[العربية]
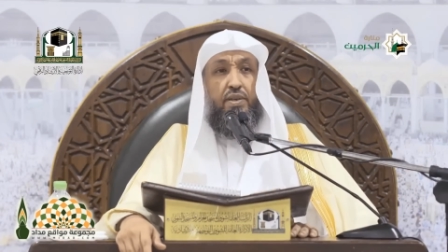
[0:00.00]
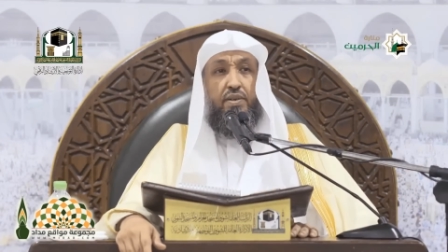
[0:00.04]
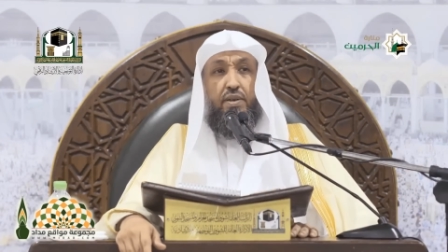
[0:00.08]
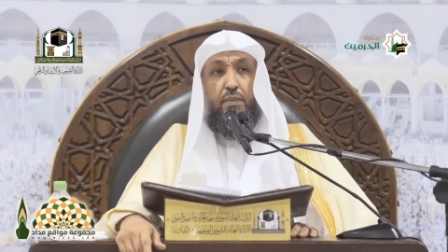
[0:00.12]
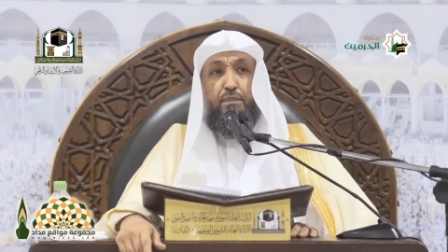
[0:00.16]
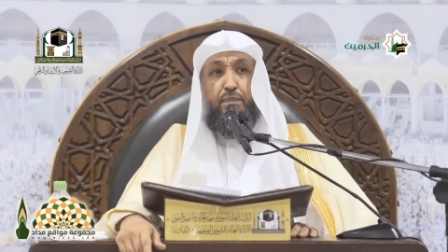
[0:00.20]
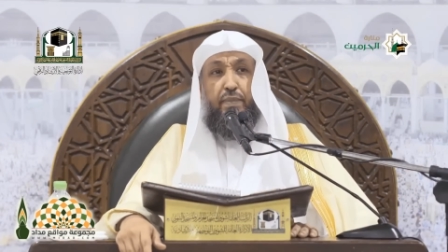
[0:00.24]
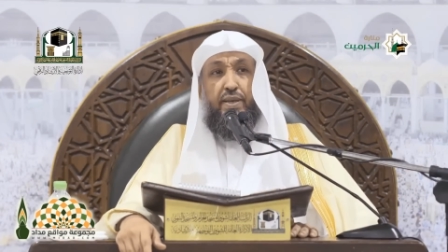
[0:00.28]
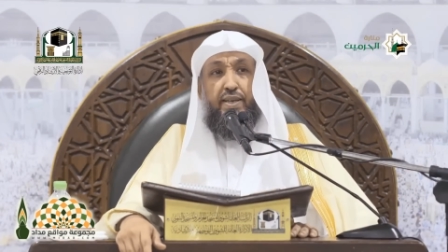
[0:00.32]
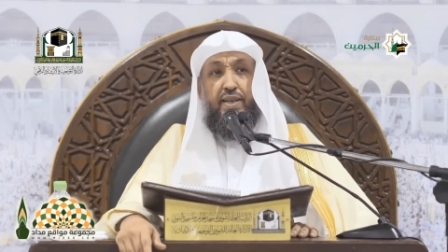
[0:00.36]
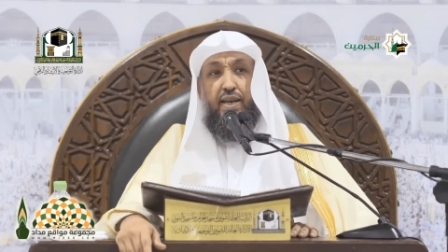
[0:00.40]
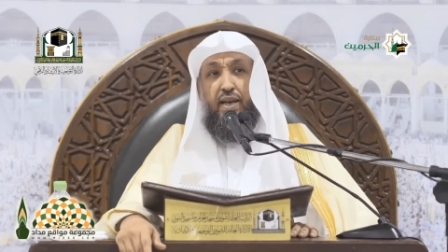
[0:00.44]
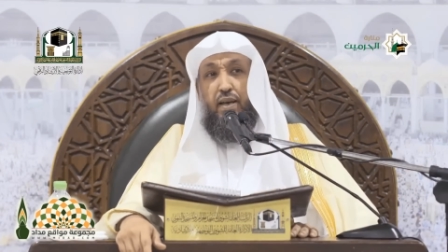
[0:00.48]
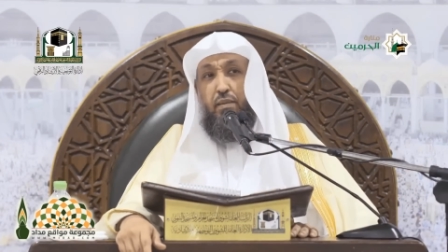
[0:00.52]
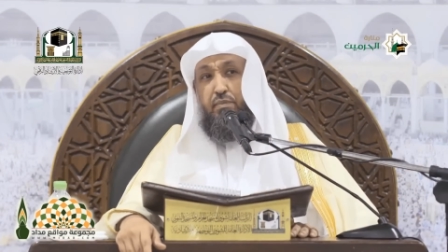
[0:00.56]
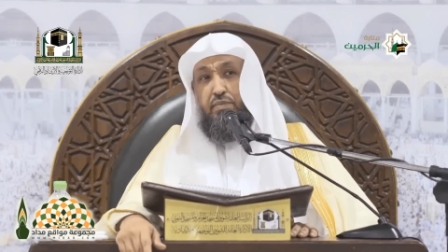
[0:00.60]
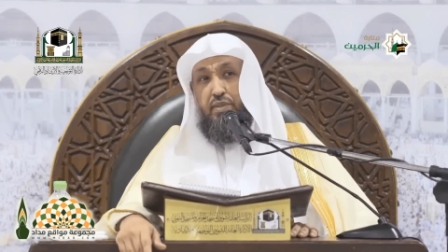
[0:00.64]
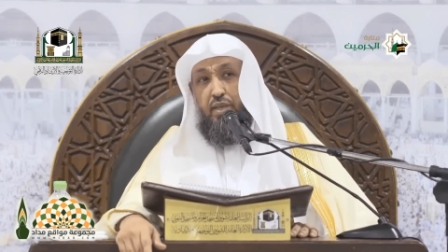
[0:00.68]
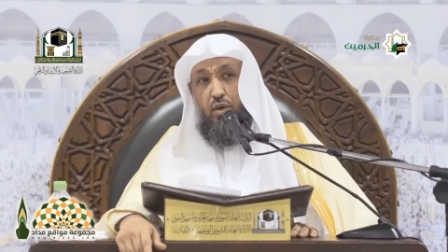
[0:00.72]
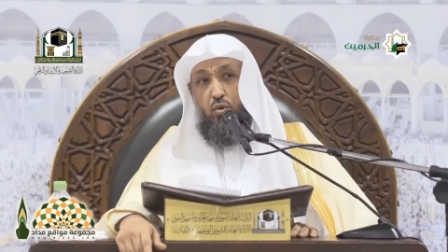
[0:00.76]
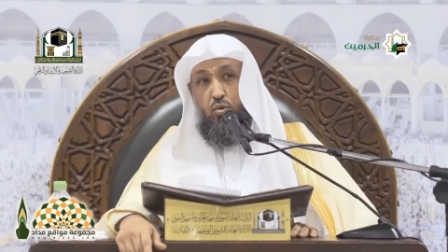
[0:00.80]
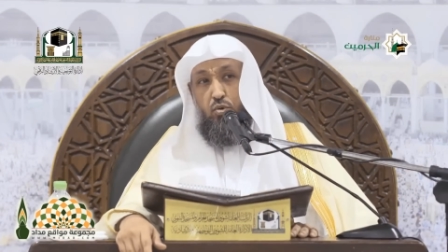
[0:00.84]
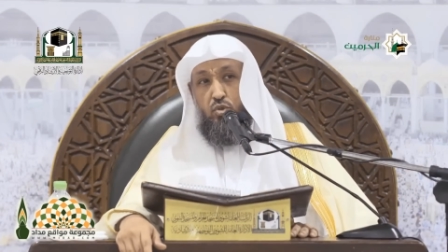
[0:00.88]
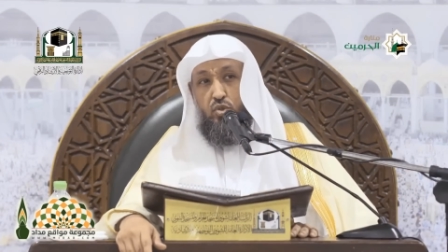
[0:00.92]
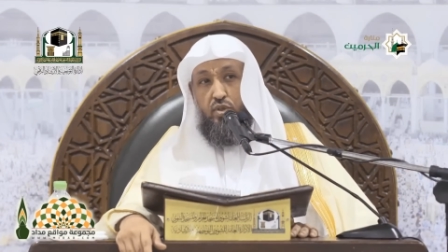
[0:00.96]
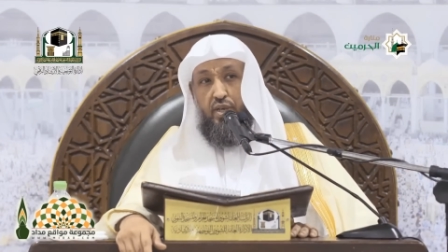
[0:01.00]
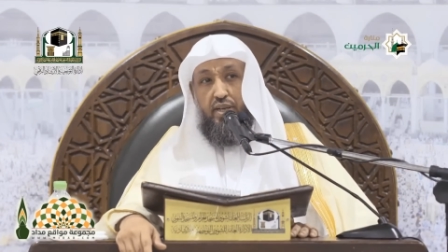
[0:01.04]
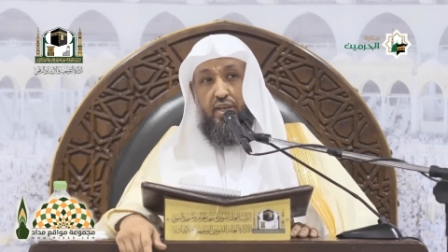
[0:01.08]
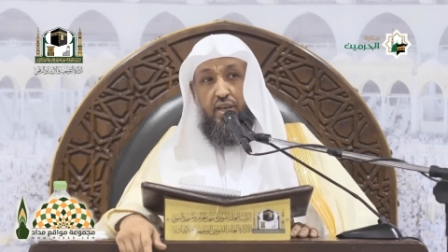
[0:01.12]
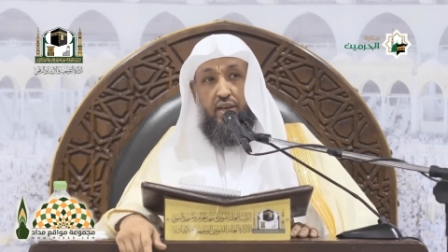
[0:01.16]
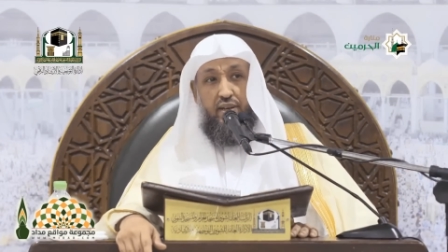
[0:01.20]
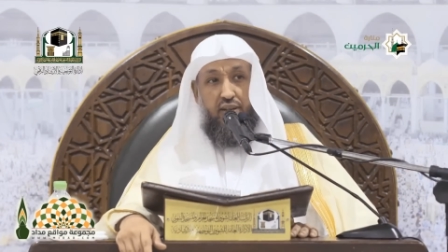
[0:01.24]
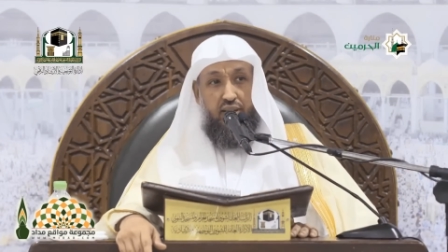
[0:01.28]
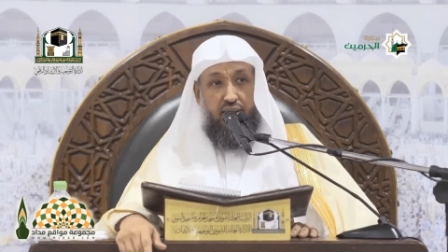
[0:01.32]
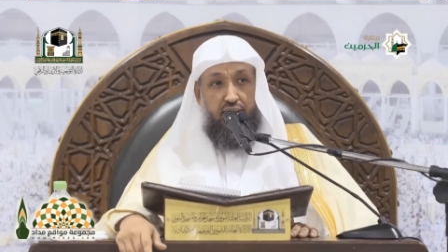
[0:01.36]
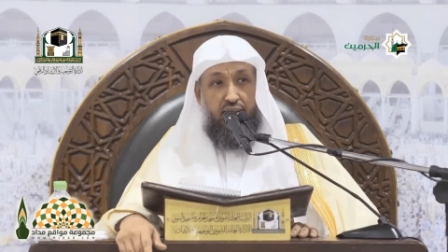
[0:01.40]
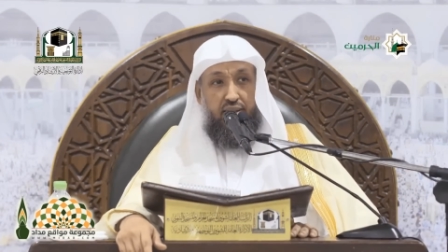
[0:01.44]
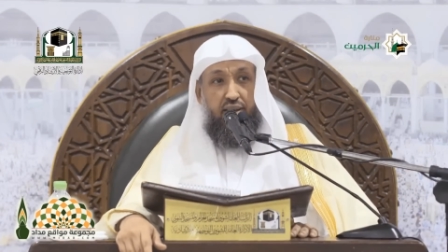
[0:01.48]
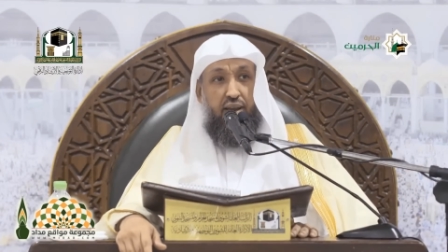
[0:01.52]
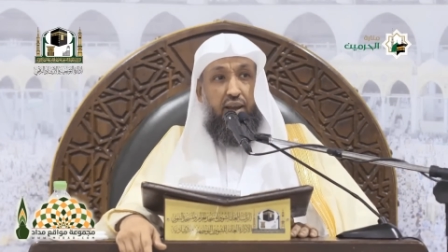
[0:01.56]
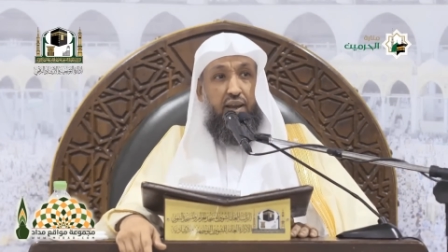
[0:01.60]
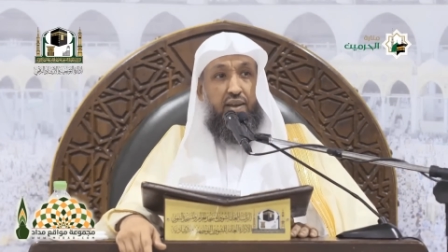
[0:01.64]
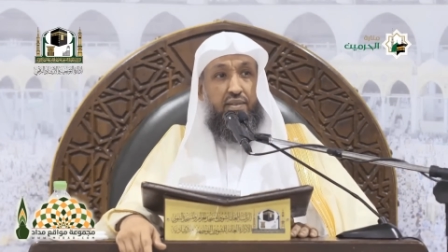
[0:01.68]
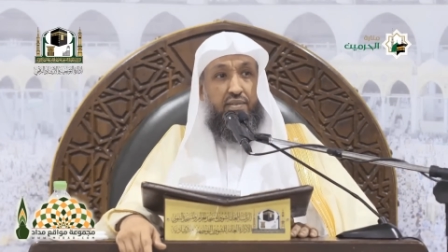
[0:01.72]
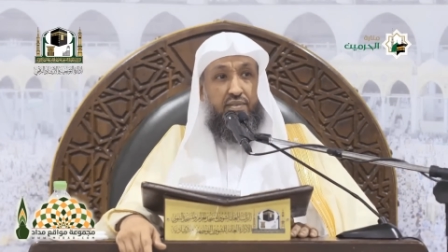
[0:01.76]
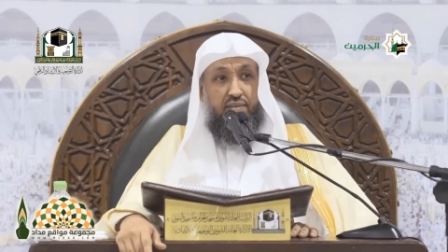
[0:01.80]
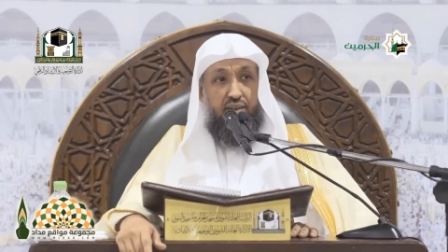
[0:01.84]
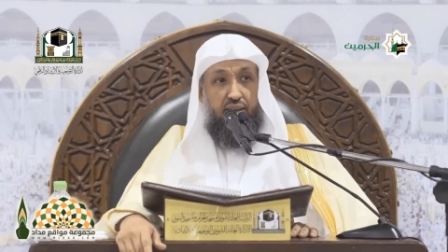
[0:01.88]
ربك عبده زكريا إذ